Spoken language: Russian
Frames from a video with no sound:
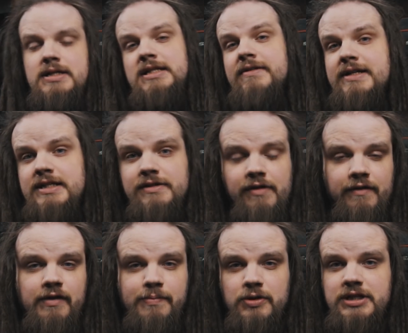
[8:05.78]
Задавайте свои
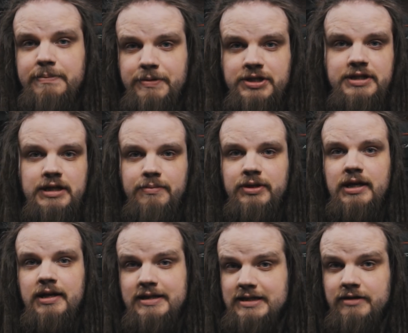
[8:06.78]
вопросы и пишите имена
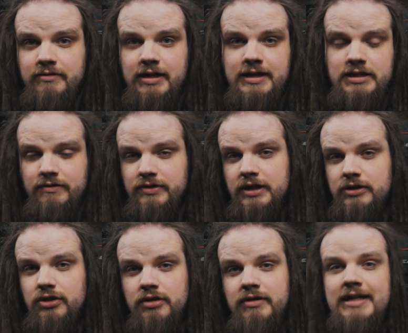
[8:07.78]
разных вокалистов, на
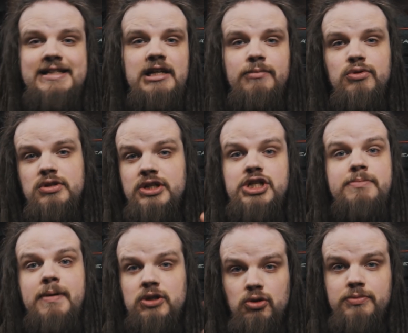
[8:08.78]
которых вы хотели бы услышать
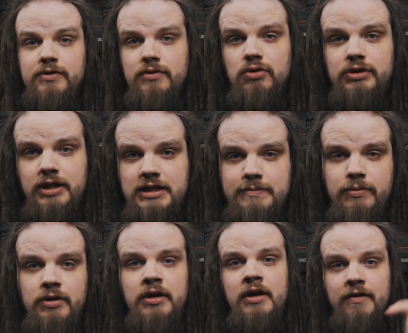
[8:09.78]
подобного рода
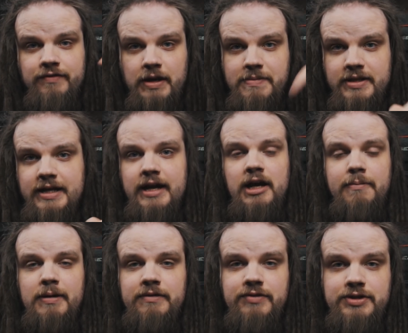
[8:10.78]
разбор в комментариях
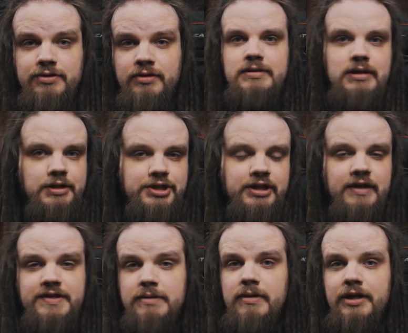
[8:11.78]
под видео. Ссылочки на
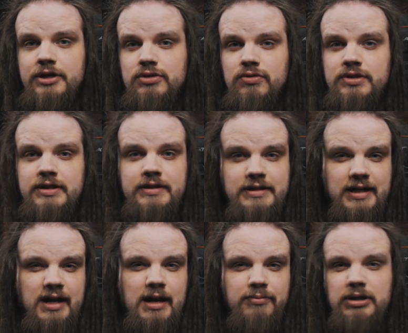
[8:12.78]
все мои ресурсы,
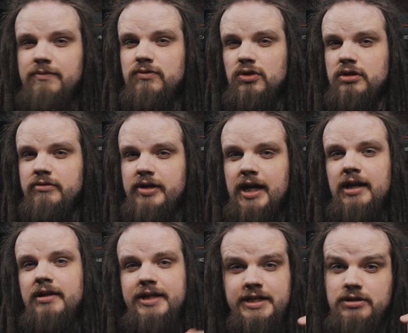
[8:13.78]
инстаграм, там влоговый
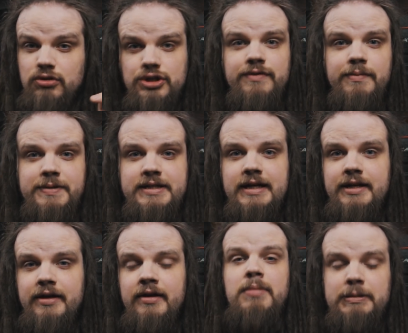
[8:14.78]
канал есть тоже в
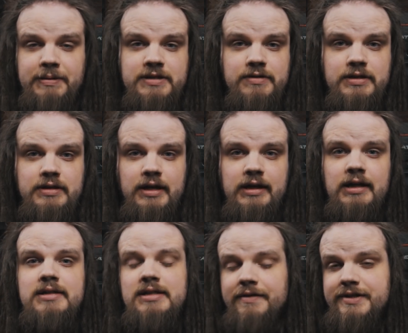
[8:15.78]
описании. Подписывайтесь на
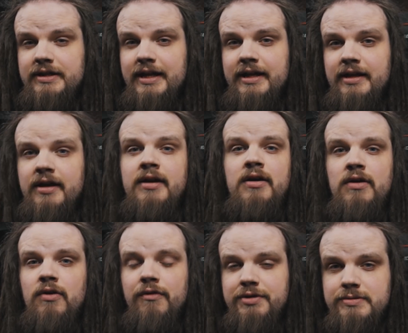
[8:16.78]
канал, ставьте лайки,
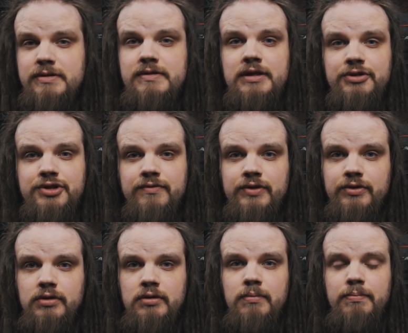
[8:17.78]
увидимся в следующем
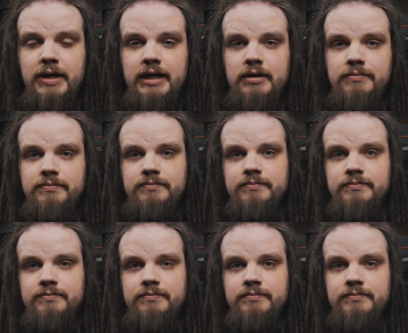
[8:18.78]
видео. Пока.